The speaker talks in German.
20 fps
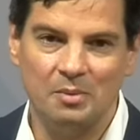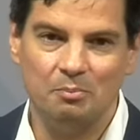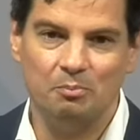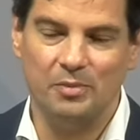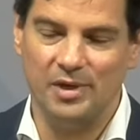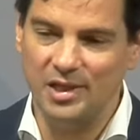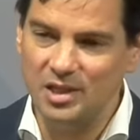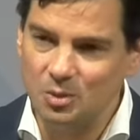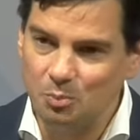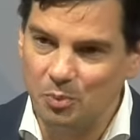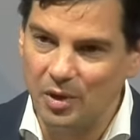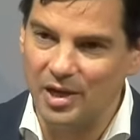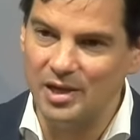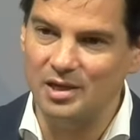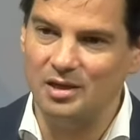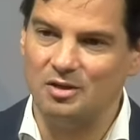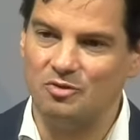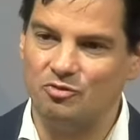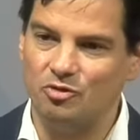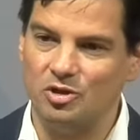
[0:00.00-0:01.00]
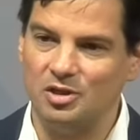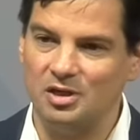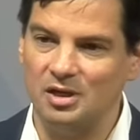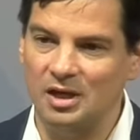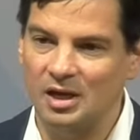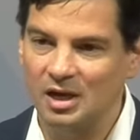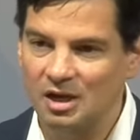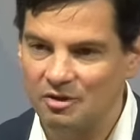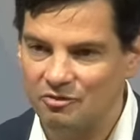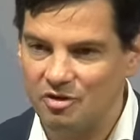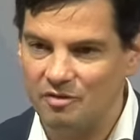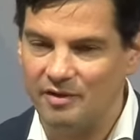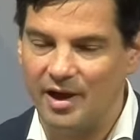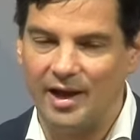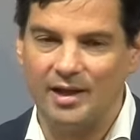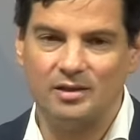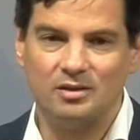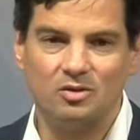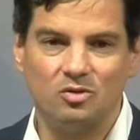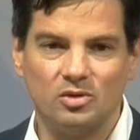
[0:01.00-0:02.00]
mitbringt für die
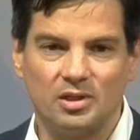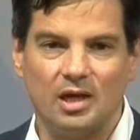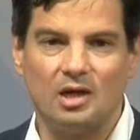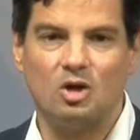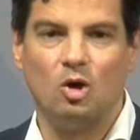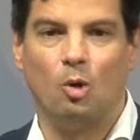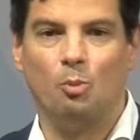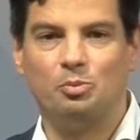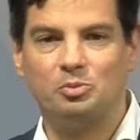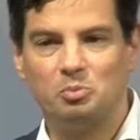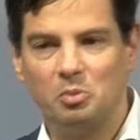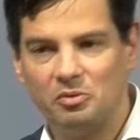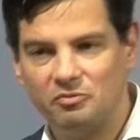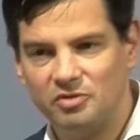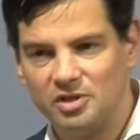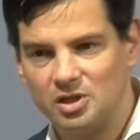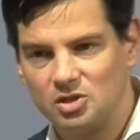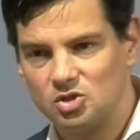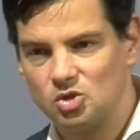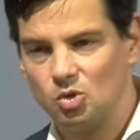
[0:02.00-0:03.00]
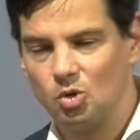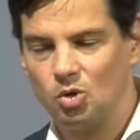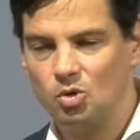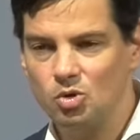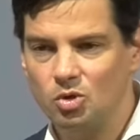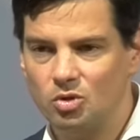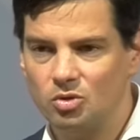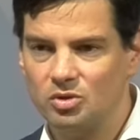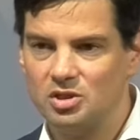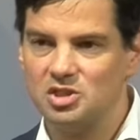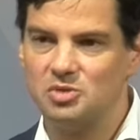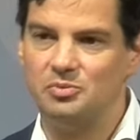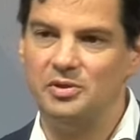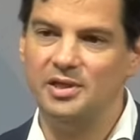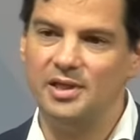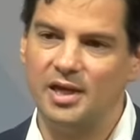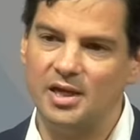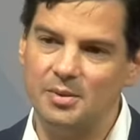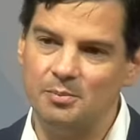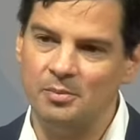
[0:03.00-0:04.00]
Verwandten und dann kommt man wieder zurück und ist
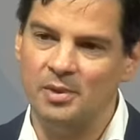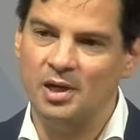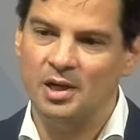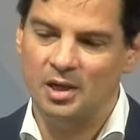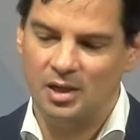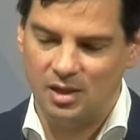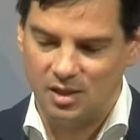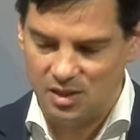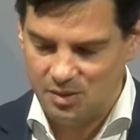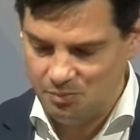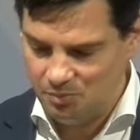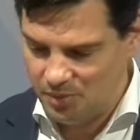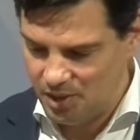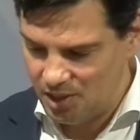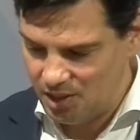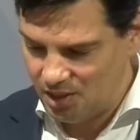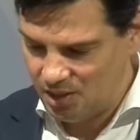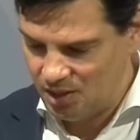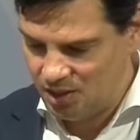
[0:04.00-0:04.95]
wieder im, im äh,